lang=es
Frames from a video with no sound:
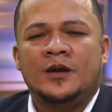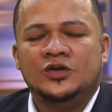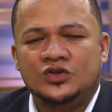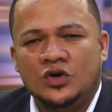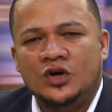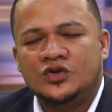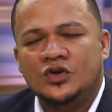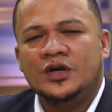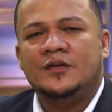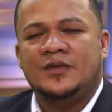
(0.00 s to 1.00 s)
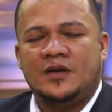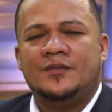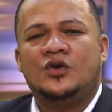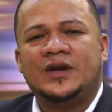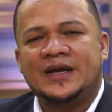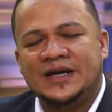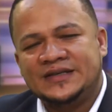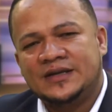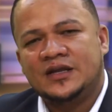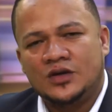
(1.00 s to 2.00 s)
Yo soy miembro de la
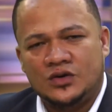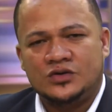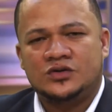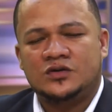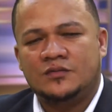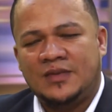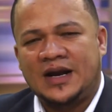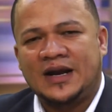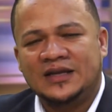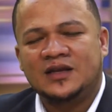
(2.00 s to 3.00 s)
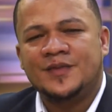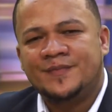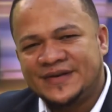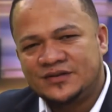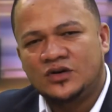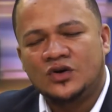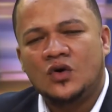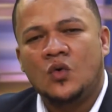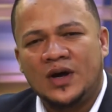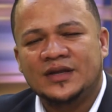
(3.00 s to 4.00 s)
Iglesia de Dios, Maranata, mi pastor
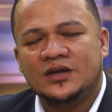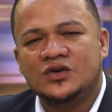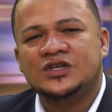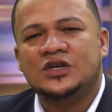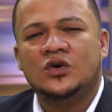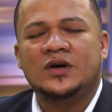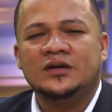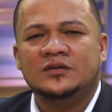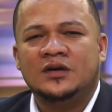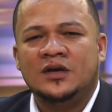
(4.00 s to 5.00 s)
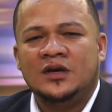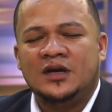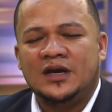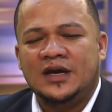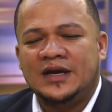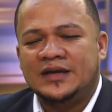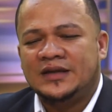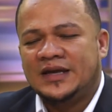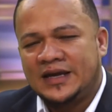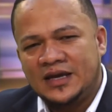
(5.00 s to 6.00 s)
Juan de Dios Sinoa. Eh,
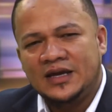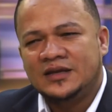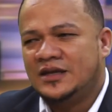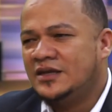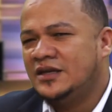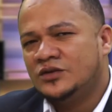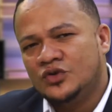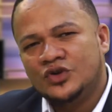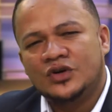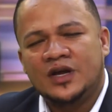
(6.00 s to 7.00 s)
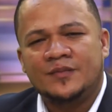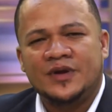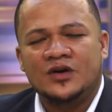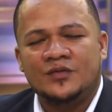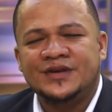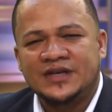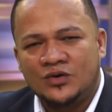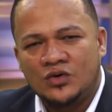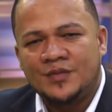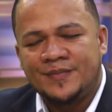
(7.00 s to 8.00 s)
desde aquí, desde este estudio, le envío mi
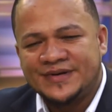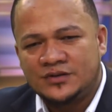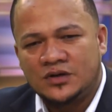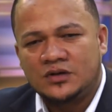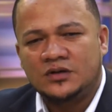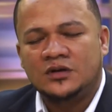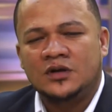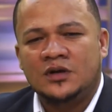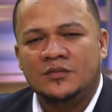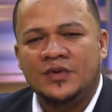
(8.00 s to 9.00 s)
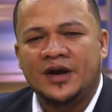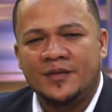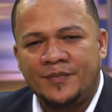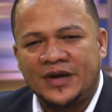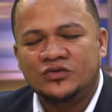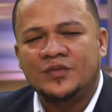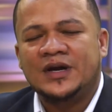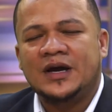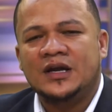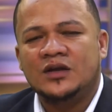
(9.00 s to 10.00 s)
saludo a mi pastor, mi respeto y mi
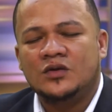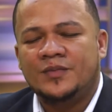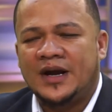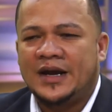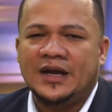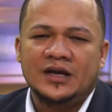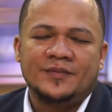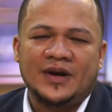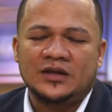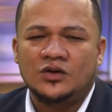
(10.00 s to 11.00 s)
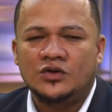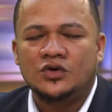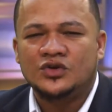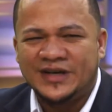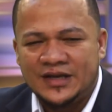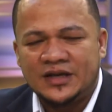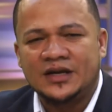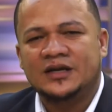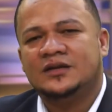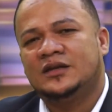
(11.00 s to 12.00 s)
cariño para él y para todos los
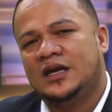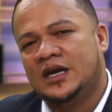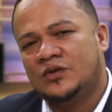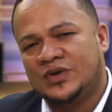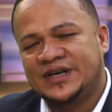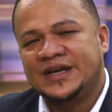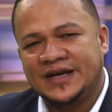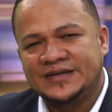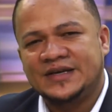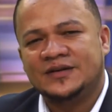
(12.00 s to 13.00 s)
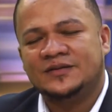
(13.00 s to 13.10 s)
líderes de nuestra iglesia.